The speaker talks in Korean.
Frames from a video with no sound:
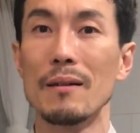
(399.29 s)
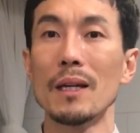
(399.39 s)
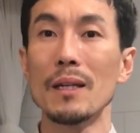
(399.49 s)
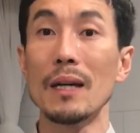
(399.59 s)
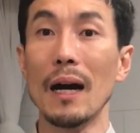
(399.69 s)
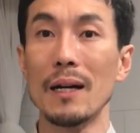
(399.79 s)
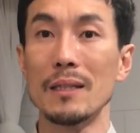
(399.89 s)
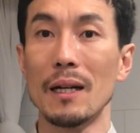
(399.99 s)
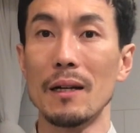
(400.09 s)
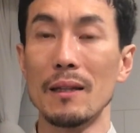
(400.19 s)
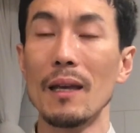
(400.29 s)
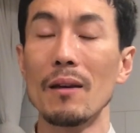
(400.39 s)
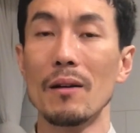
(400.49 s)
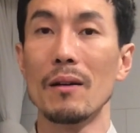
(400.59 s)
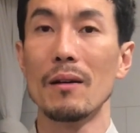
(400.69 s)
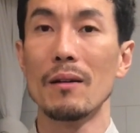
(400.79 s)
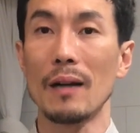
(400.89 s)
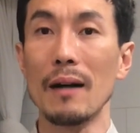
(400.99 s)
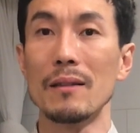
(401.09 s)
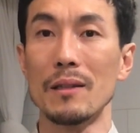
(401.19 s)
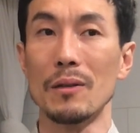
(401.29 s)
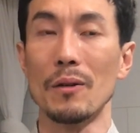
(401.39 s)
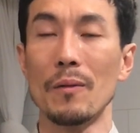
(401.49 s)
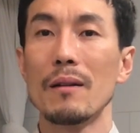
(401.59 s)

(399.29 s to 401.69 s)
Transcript: 갑자기 강아지가 땡겨 가거든요.